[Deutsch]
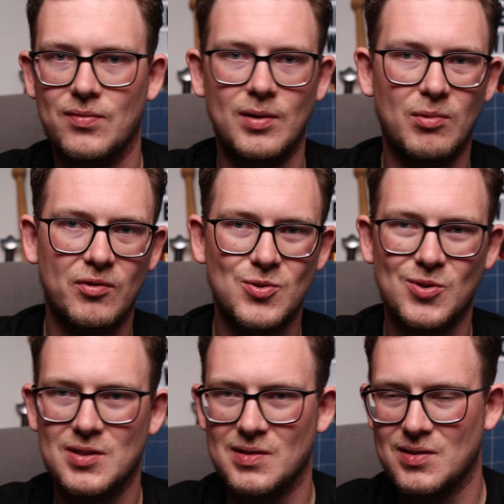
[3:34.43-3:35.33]
Ich würde immer versuchen,
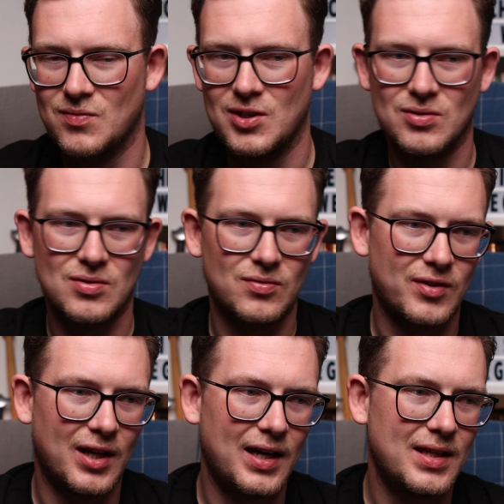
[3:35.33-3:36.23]
dass diese Videos so
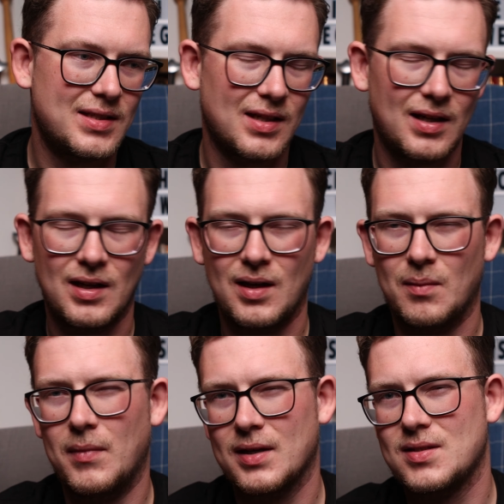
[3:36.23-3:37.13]
vielleicht
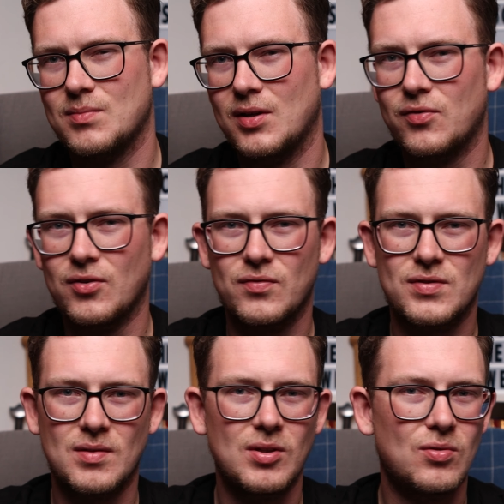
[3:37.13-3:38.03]
maximal
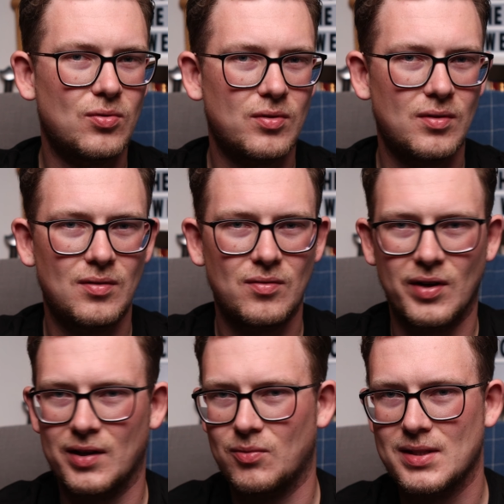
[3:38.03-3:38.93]
15 Minuten,
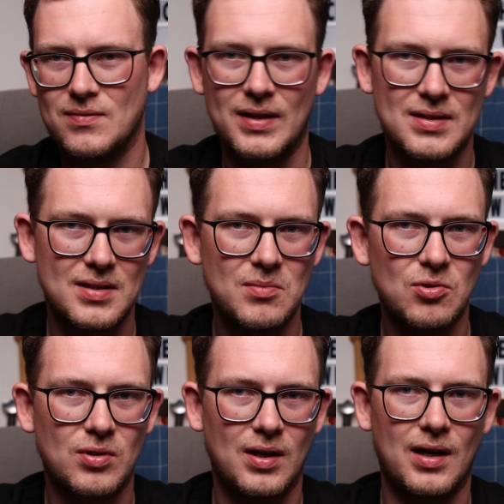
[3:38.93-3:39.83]
vielleicht auch mal 20
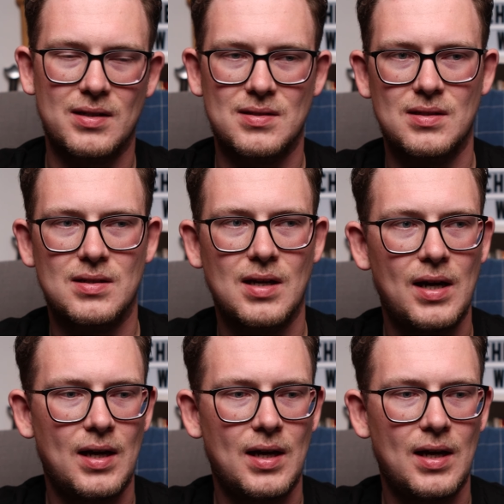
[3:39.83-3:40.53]
Minuten lang sind.